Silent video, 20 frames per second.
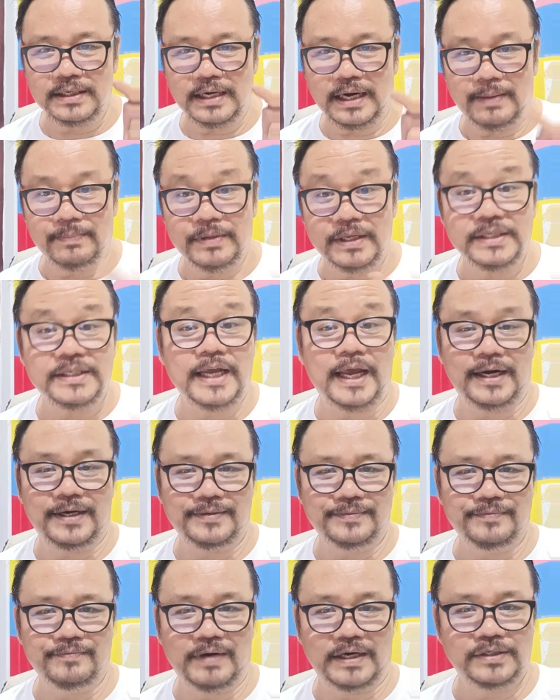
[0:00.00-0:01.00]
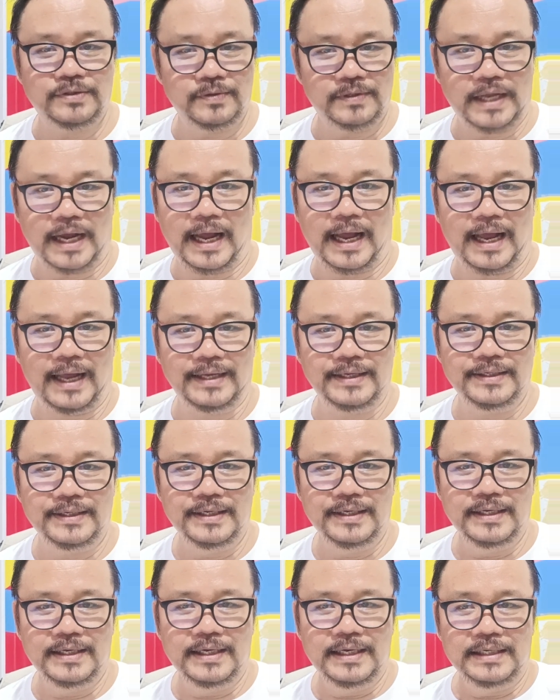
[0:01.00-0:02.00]
เล่มที่เจ็ดวันสุดท้าย
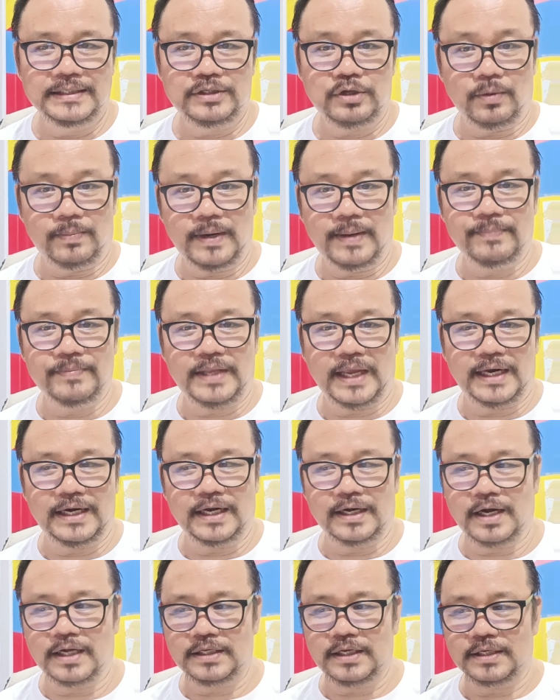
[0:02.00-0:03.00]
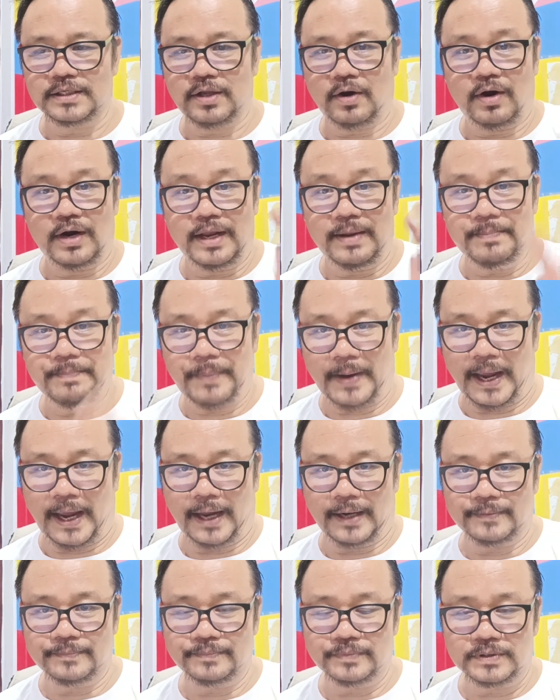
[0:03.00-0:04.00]
จบเล่มเจ็ดแล้วก็จะต่อเล่มแป
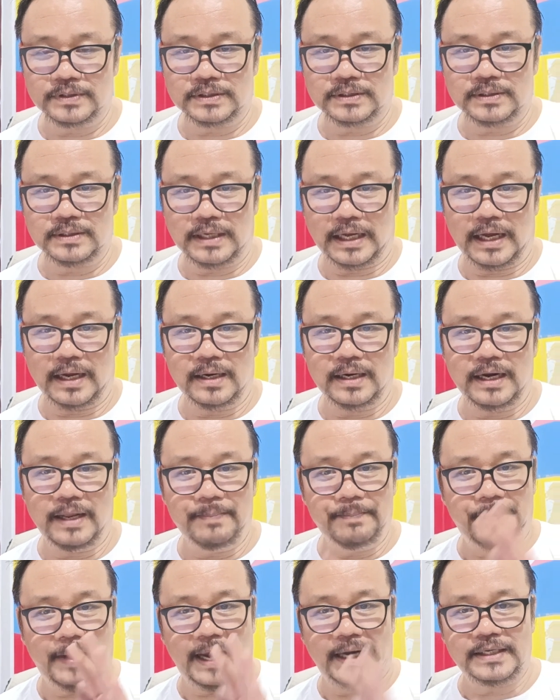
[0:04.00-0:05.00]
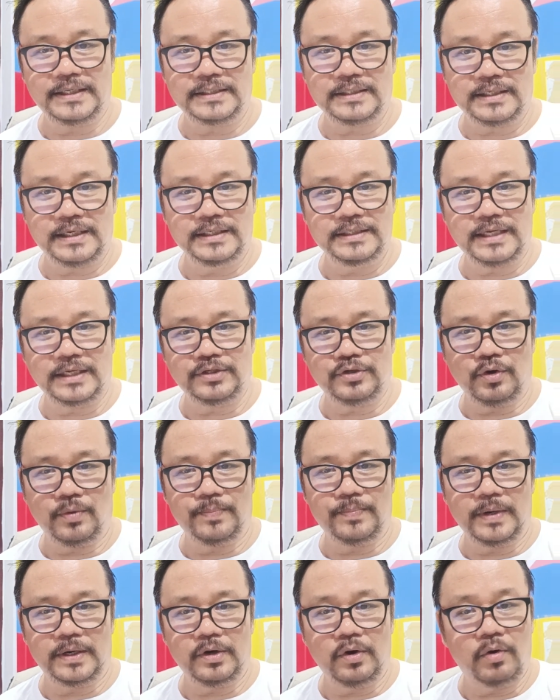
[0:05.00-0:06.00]
ดอ่าเล่มแปดถึงจะจบ
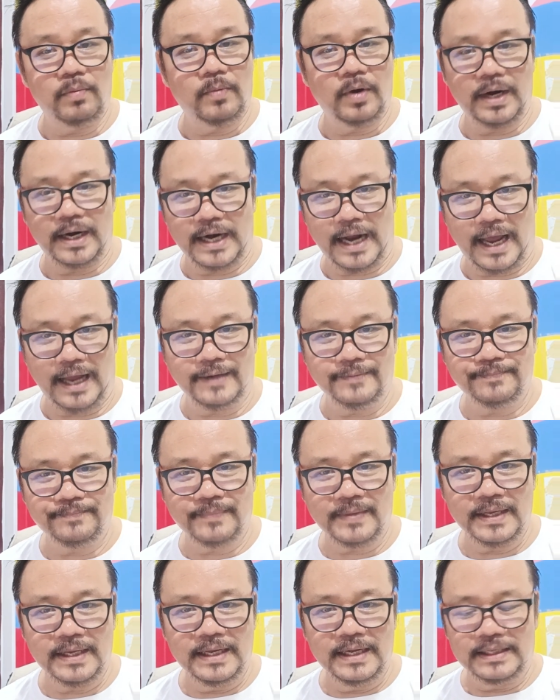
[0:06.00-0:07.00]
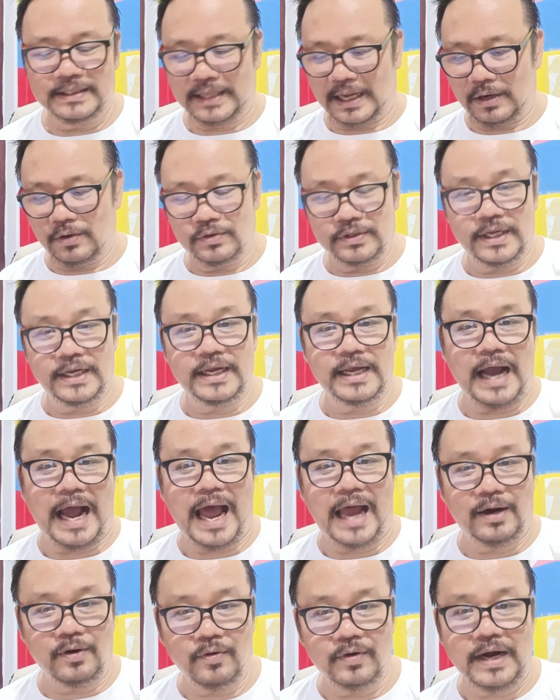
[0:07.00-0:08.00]
ดงวรณะแต่ลุงที
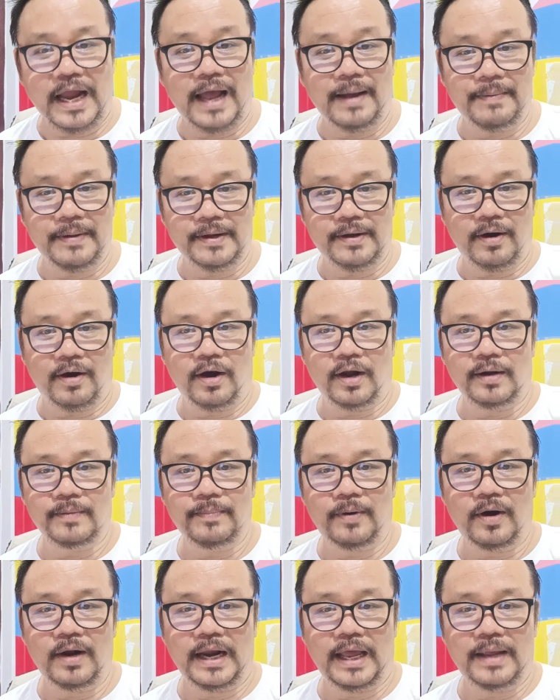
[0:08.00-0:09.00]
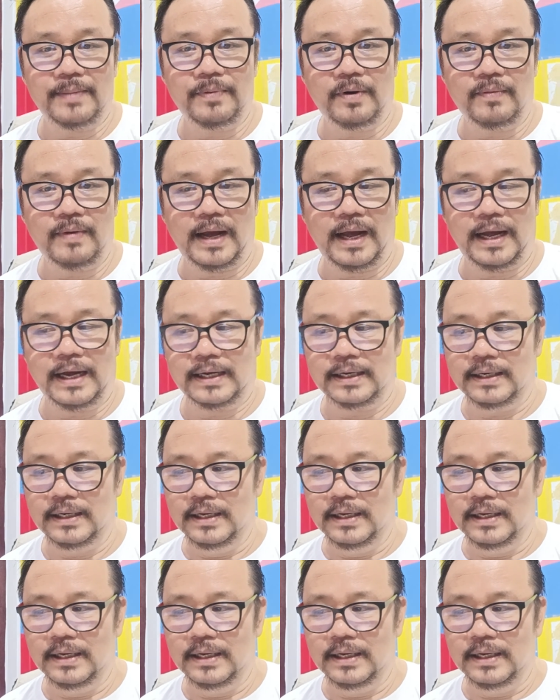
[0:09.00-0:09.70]
อ่านล่วงหน้าไปก่อน เพราะอะไรเพราะว่า